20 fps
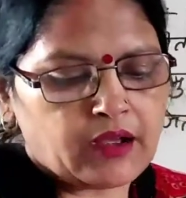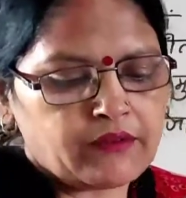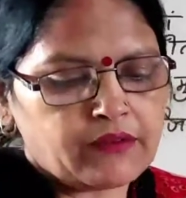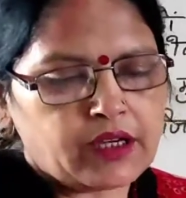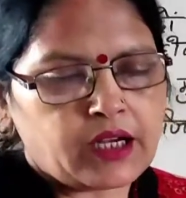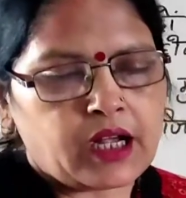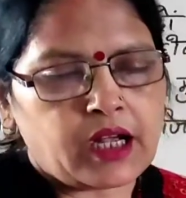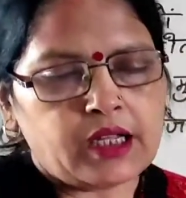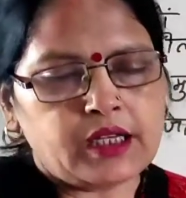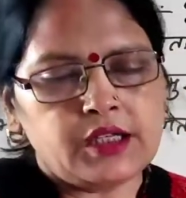
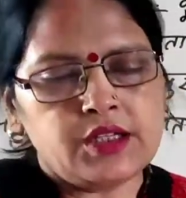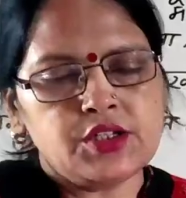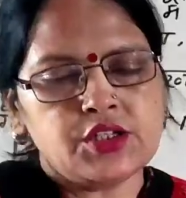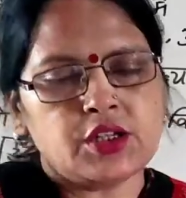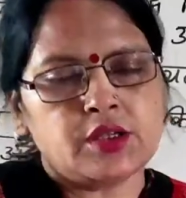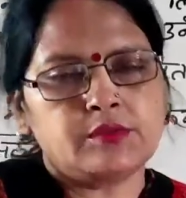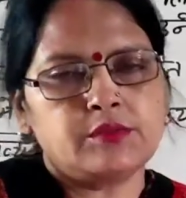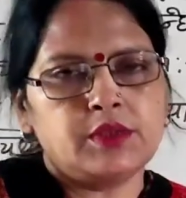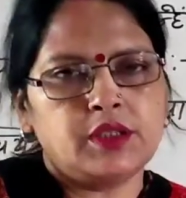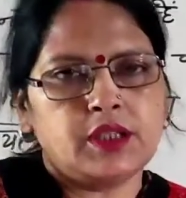अवकारी
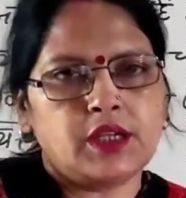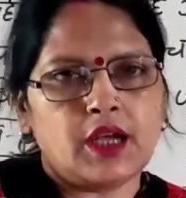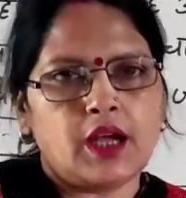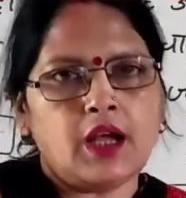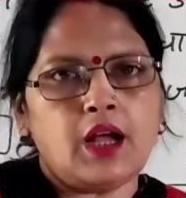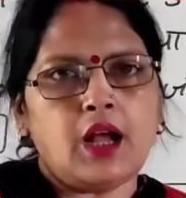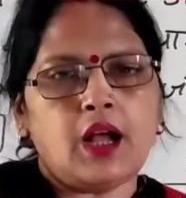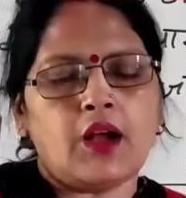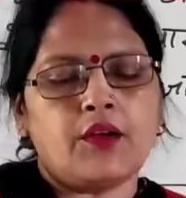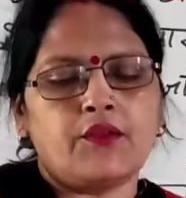शब्द
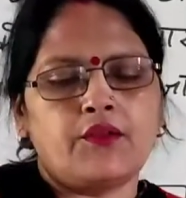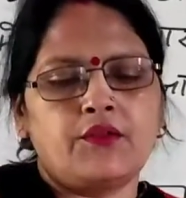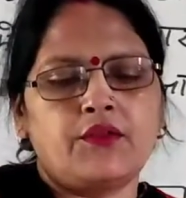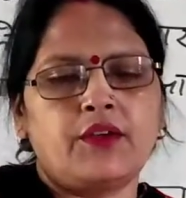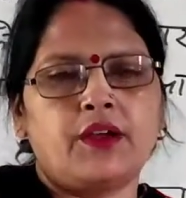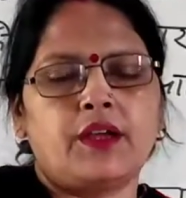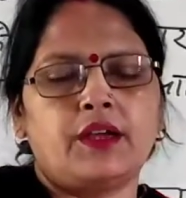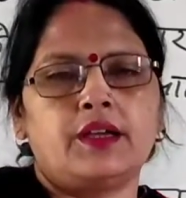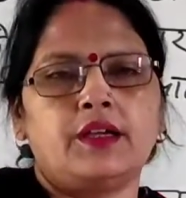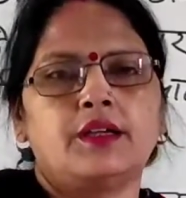या
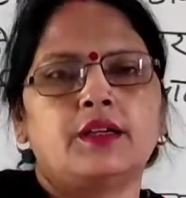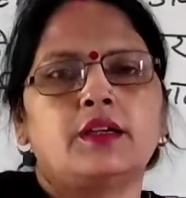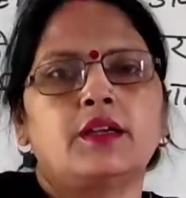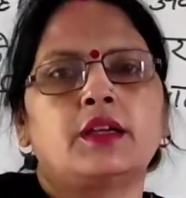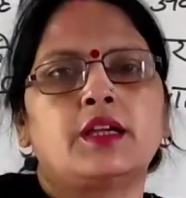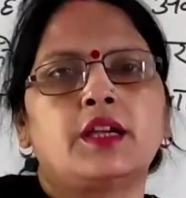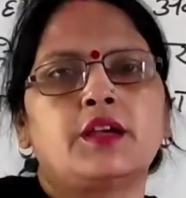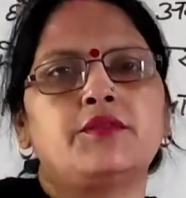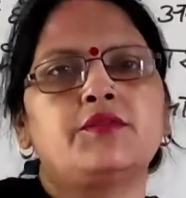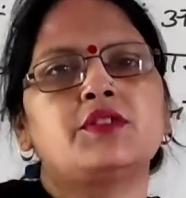अव्यय
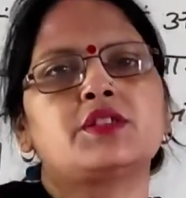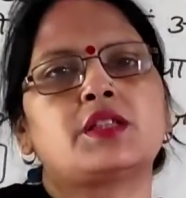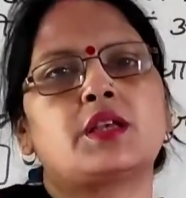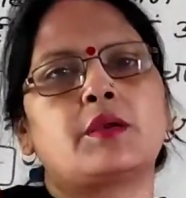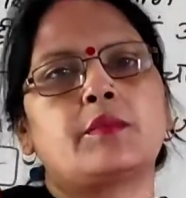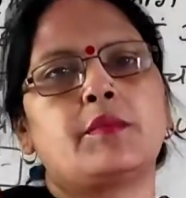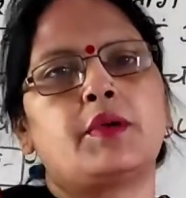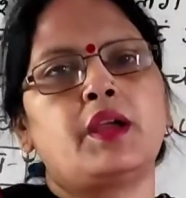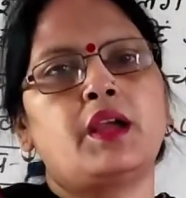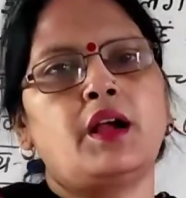के
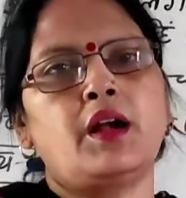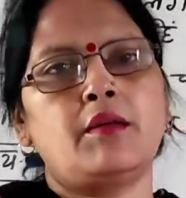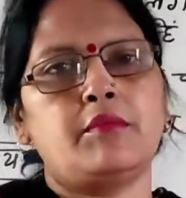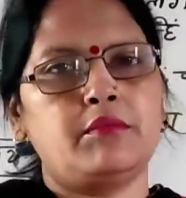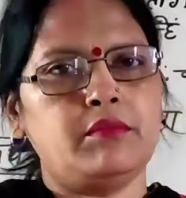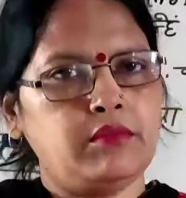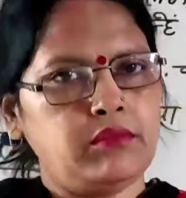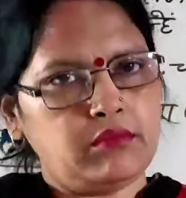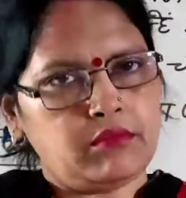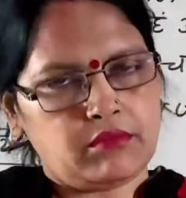विषय में
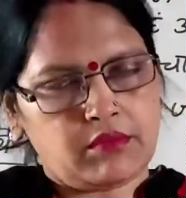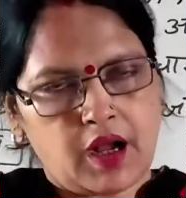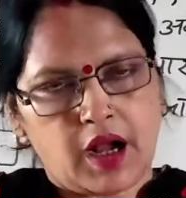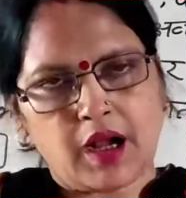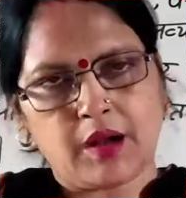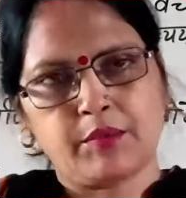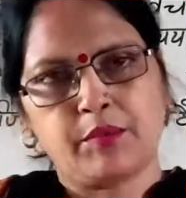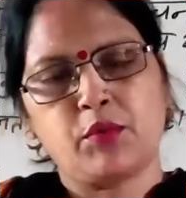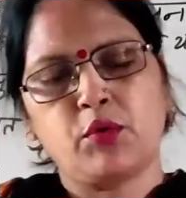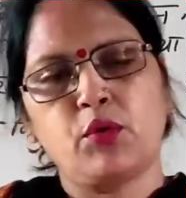हम
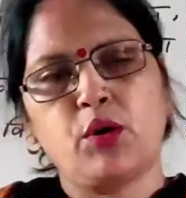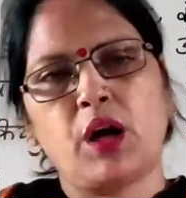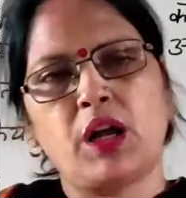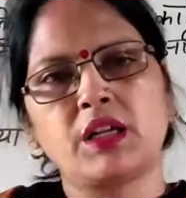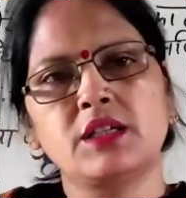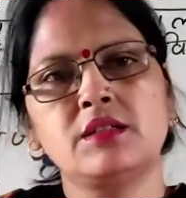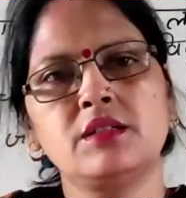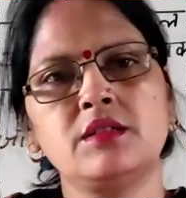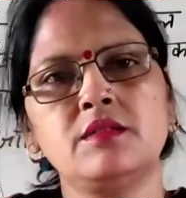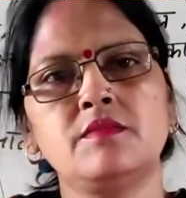आपको
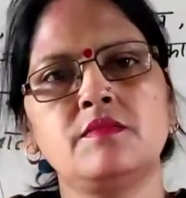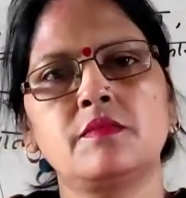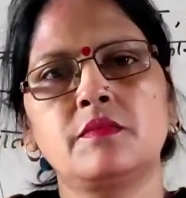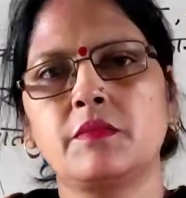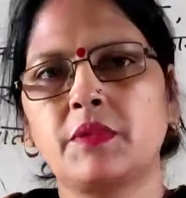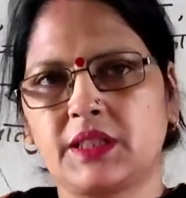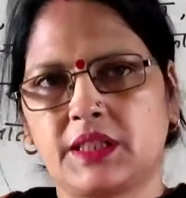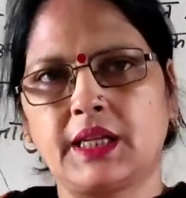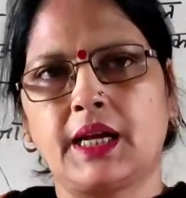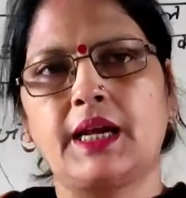आज
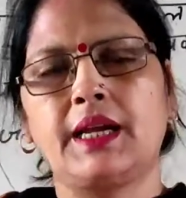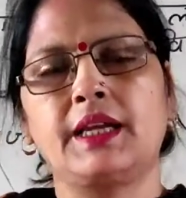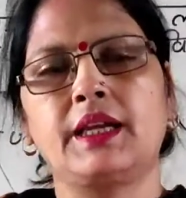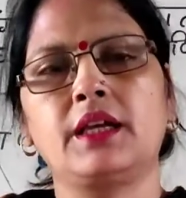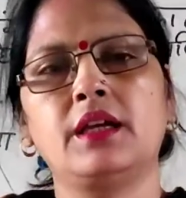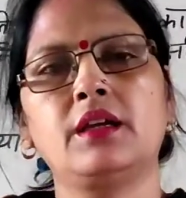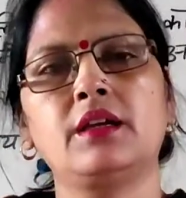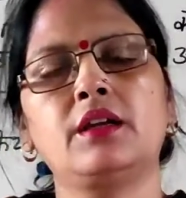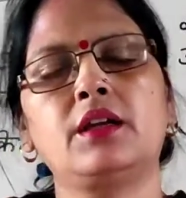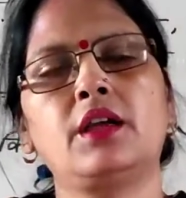
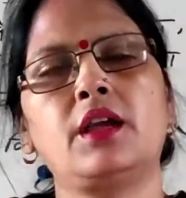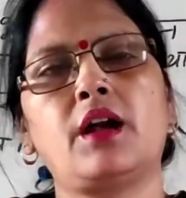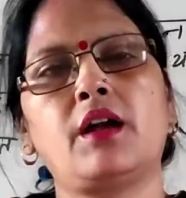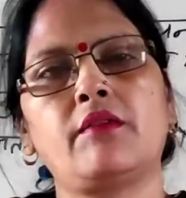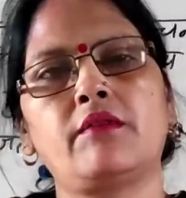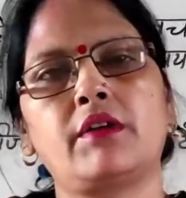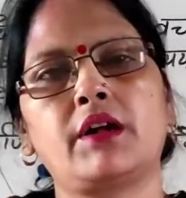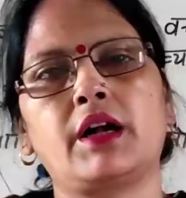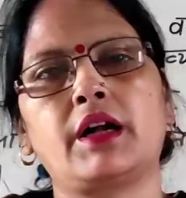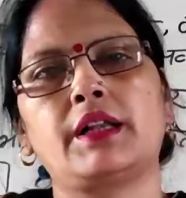बताएंगे कि
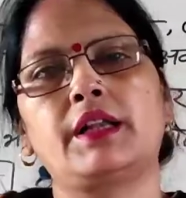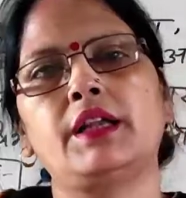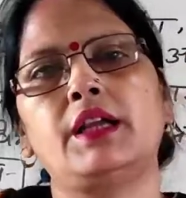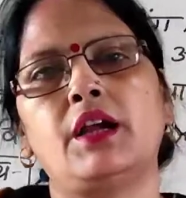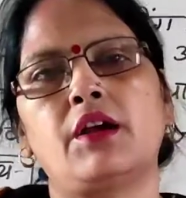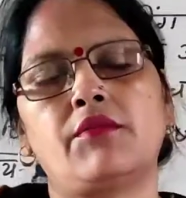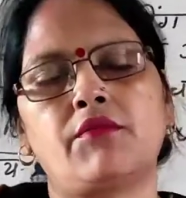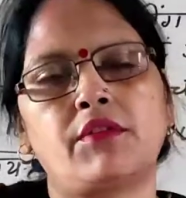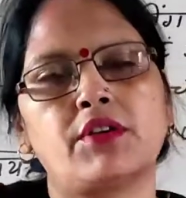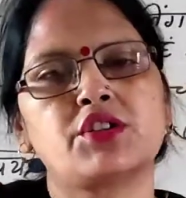
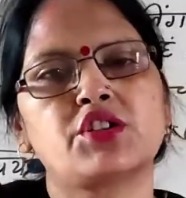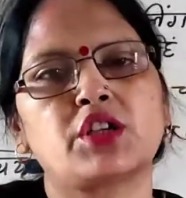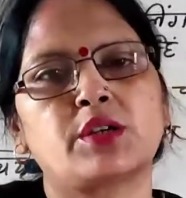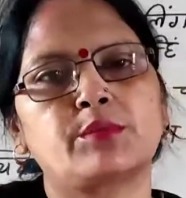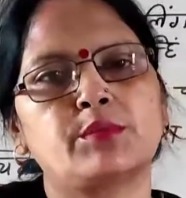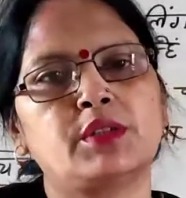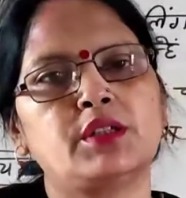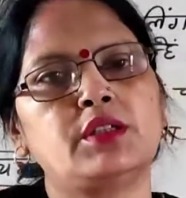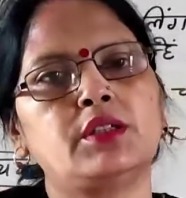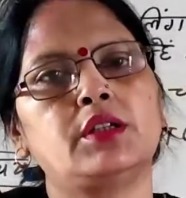अवकारी अव्यय
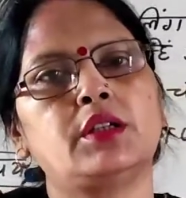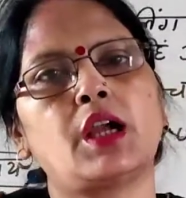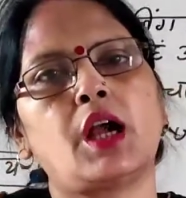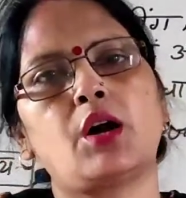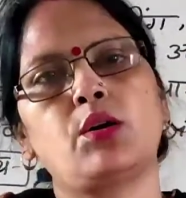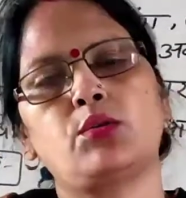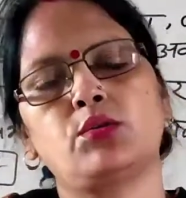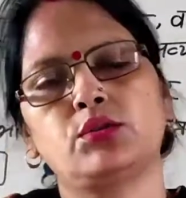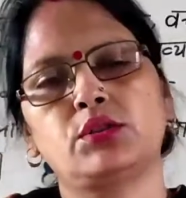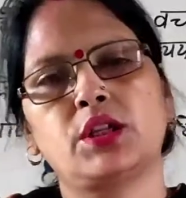शब्द
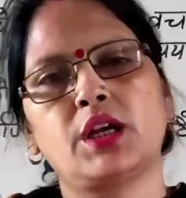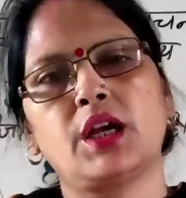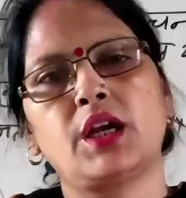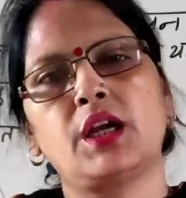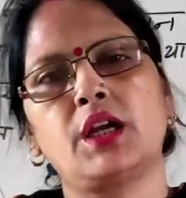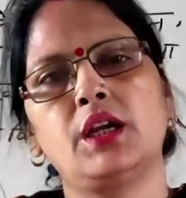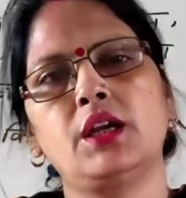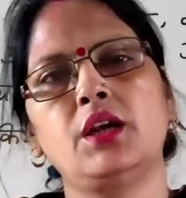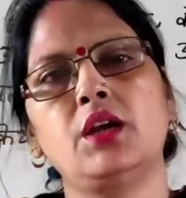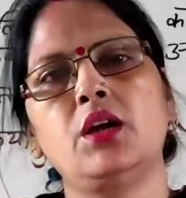क्या होता
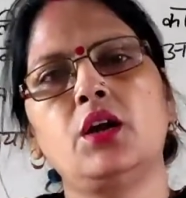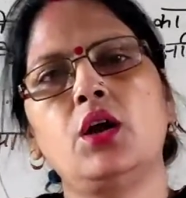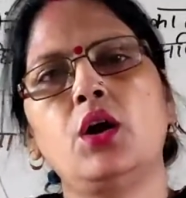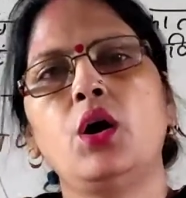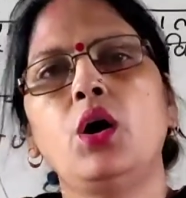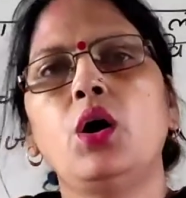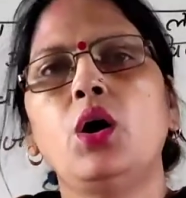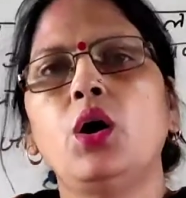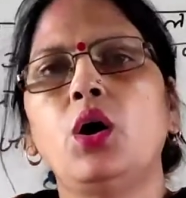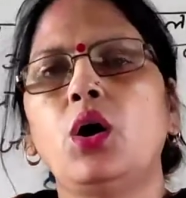है
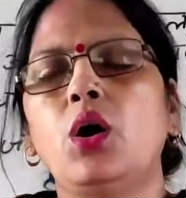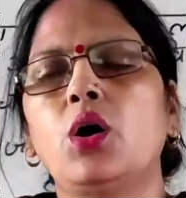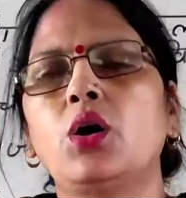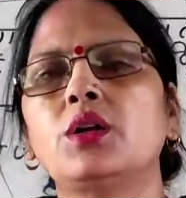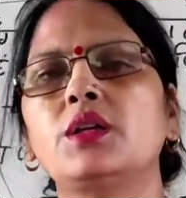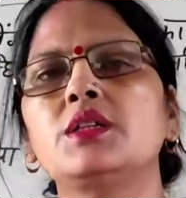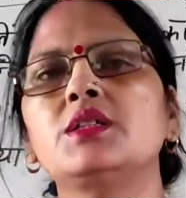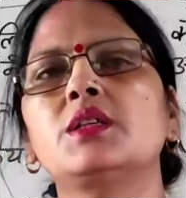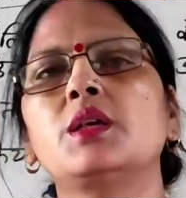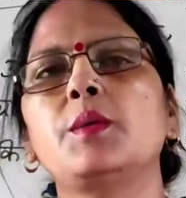
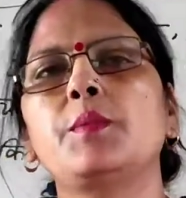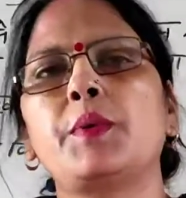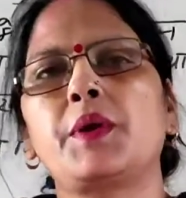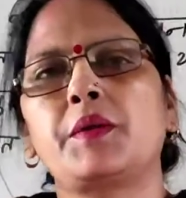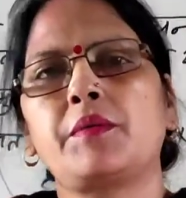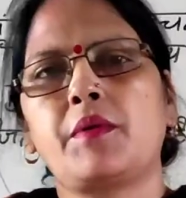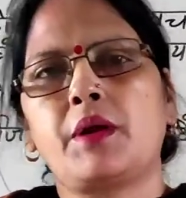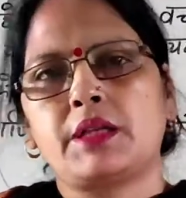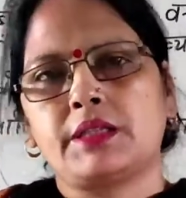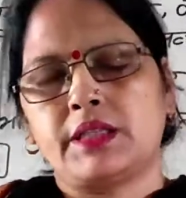और इसकी
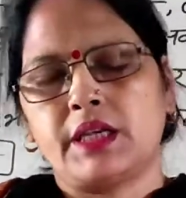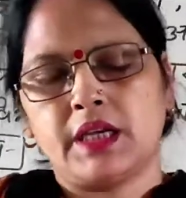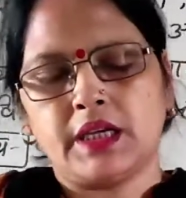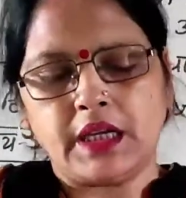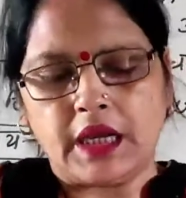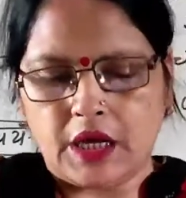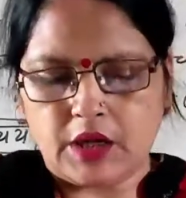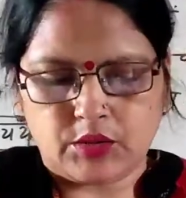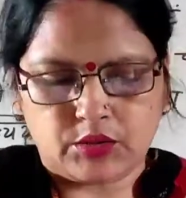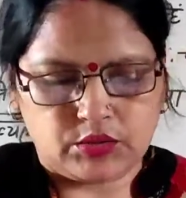परिभाषा
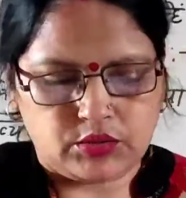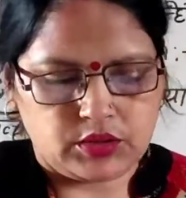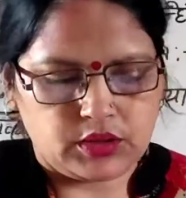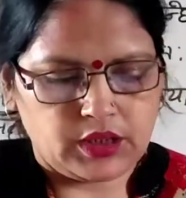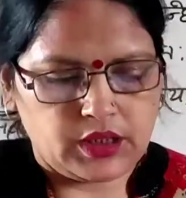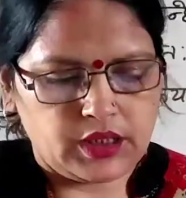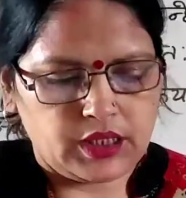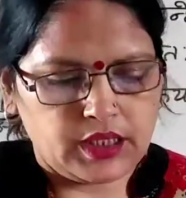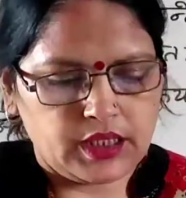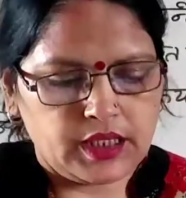क्या
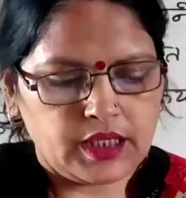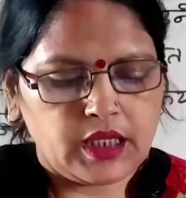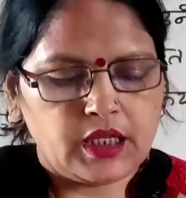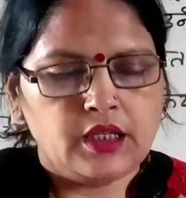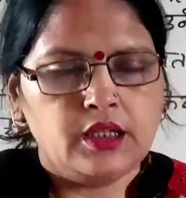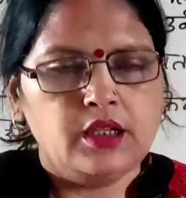होती है